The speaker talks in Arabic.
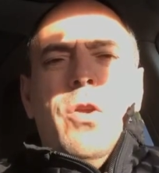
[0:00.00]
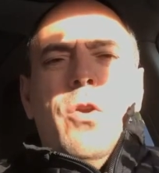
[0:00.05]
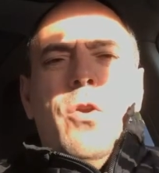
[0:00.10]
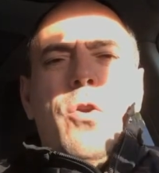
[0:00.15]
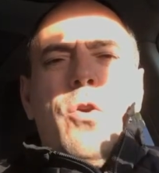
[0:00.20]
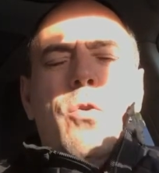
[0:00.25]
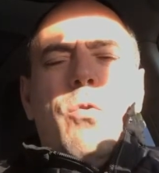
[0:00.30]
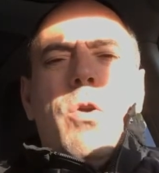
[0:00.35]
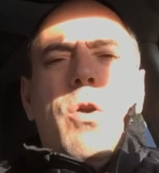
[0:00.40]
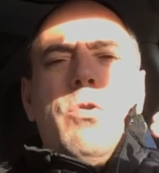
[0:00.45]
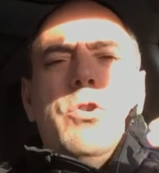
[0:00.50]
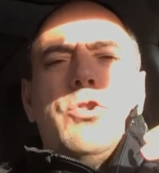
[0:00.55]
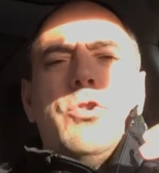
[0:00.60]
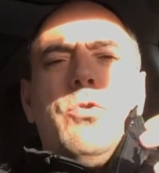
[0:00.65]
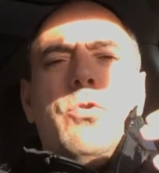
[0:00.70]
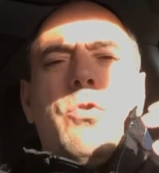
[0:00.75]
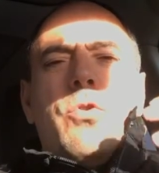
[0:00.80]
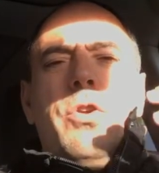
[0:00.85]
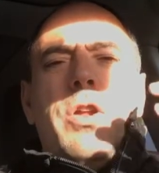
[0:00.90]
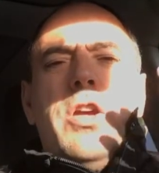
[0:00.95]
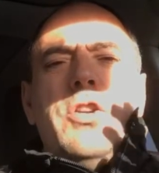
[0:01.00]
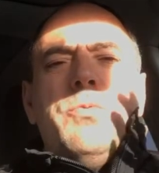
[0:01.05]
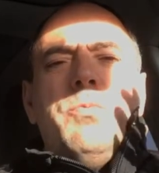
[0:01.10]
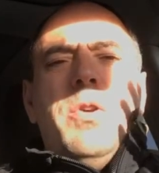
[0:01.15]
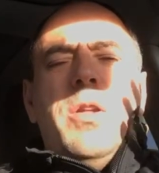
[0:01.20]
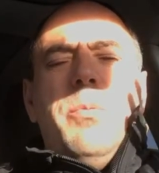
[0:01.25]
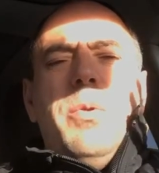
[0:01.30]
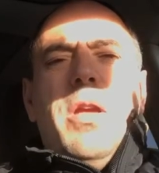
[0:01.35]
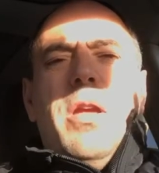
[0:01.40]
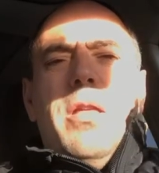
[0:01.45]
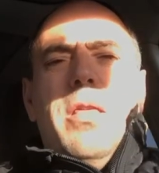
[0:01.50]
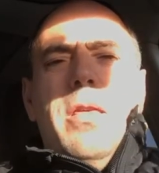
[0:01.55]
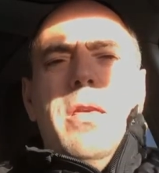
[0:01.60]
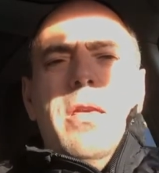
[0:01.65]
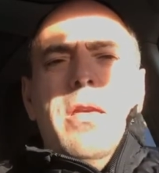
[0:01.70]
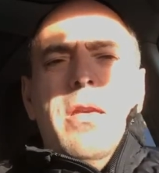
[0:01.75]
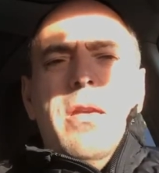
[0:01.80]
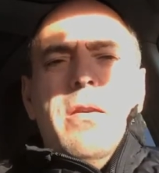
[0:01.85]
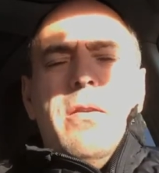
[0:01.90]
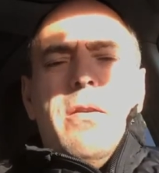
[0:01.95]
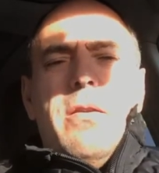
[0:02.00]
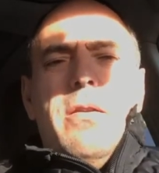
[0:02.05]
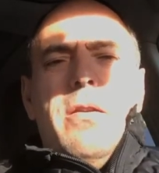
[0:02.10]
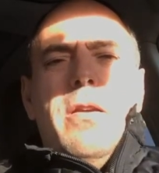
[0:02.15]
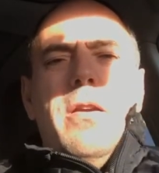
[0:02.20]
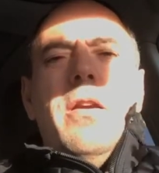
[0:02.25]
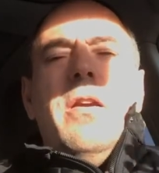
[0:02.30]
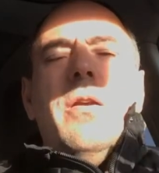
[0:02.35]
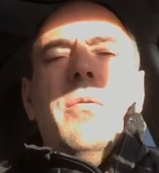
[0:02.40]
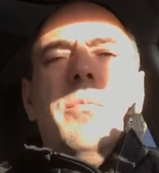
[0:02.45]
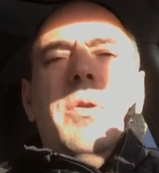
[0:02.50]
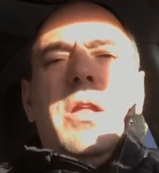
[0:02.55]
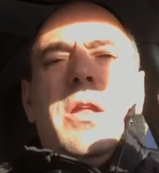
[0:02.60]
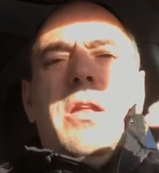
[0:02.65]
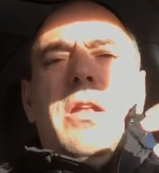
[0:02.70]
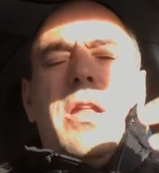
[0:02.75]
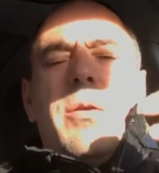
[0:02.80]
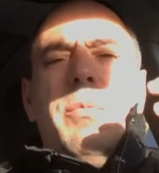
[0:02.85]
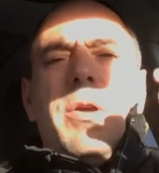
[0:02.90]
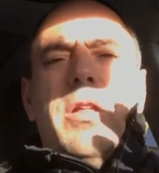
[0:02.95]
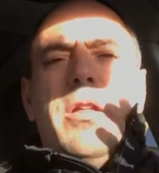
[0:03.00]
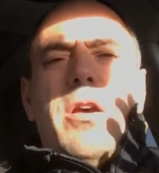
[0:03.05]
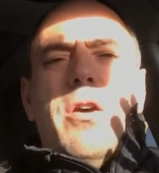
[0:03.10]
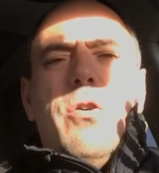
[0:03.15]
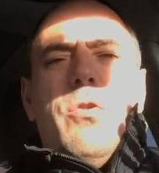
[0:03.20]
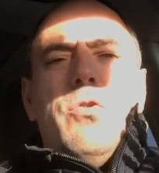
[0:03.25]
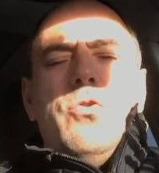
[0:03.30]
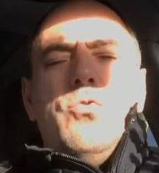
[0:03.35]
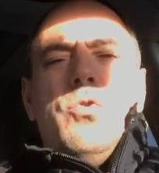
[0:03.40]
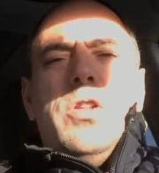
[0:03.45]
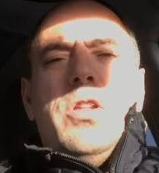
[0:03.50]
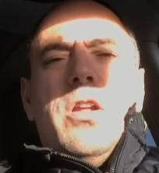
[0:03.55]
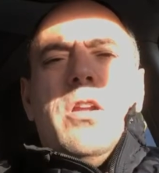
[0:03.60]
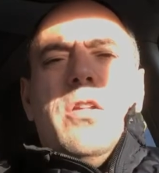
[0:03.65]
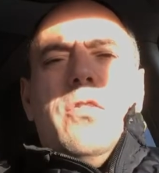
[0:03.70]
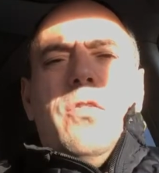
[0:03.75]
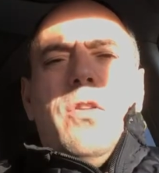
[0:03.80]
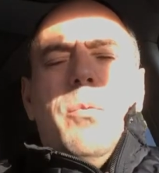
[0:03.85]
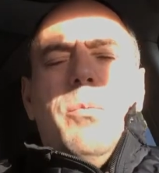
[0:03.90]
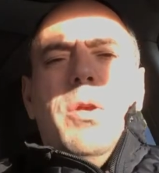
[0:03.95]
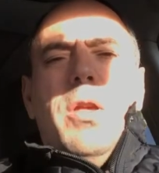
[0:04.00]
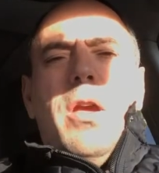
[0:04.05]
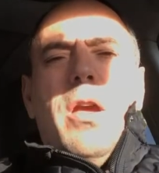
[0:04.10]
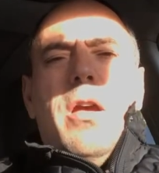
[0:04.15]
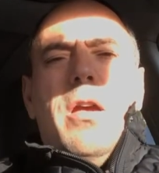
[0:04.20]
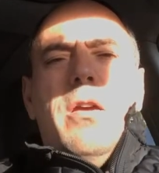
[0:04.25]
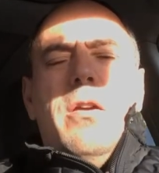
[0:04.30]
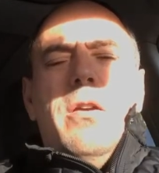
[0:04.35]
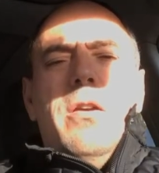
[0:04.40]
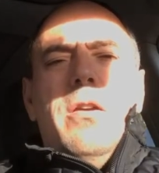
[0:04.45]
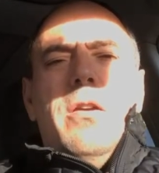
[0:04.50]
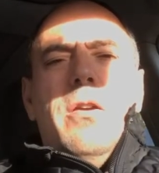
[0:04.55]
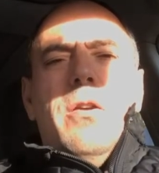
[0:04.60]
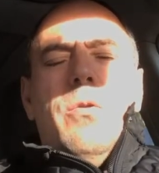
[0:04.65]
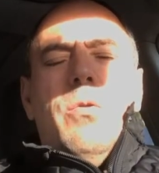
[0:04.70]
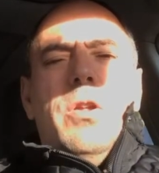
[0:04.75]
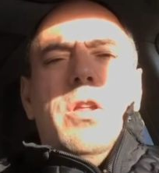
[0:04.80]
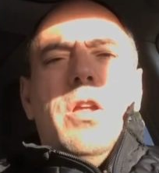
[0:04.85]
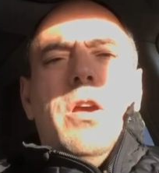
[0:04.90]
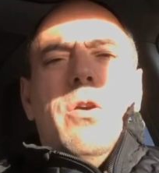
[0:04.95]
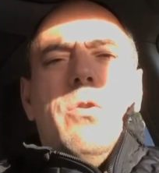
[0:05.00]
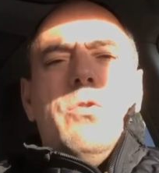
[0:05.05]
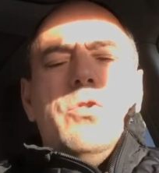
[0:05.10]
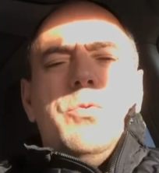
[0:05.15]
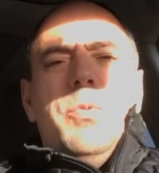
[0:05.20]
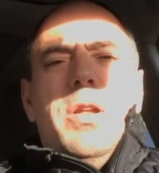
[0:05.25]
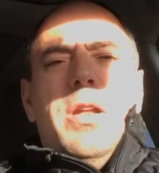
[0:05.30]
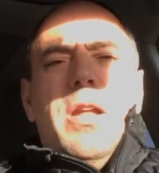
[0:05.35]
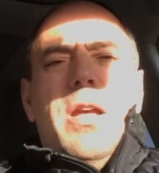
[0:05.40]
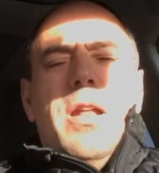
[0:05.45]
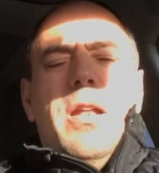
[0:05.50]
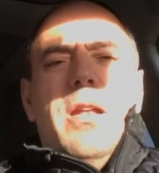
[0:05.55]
وهو شعور أجمل بكثير من عندما تخرج وترى الطبيعة وتخرج من